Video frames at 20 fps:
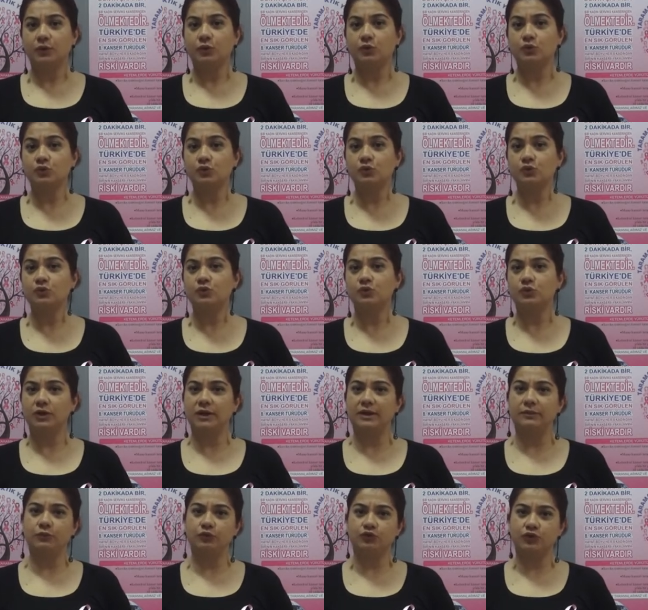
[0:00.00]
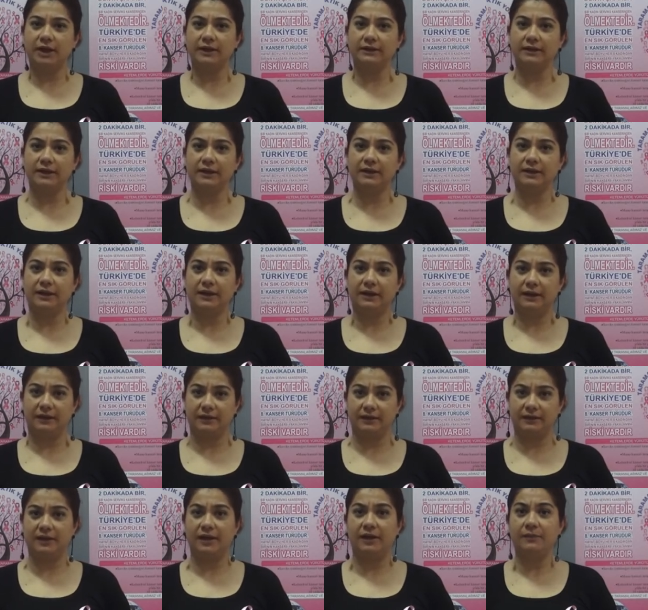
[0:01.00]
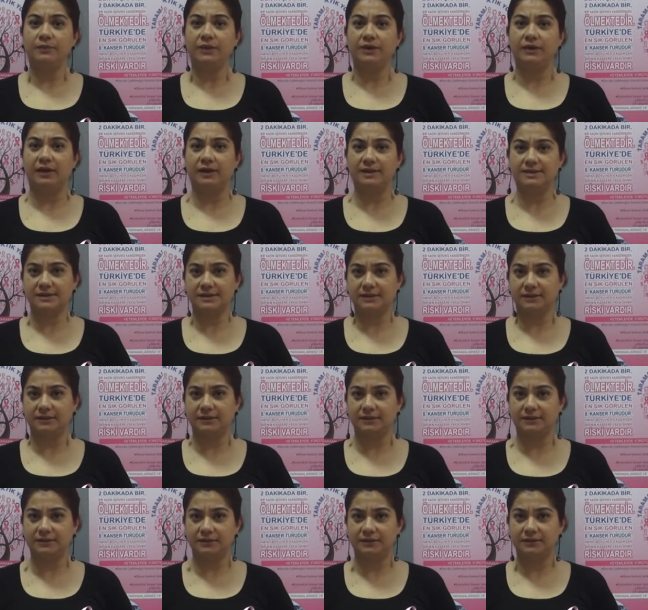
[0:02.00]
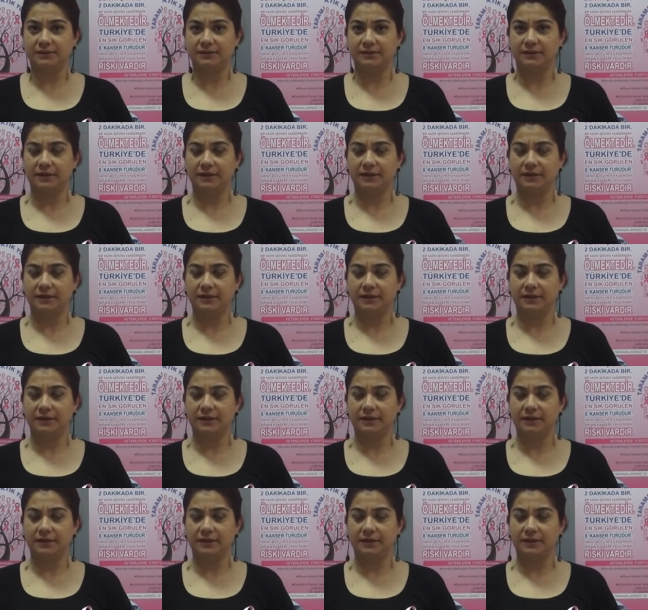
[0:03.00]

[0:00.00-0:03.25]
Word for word: uzun süreli mücadele gerektiren bir hastalıktır.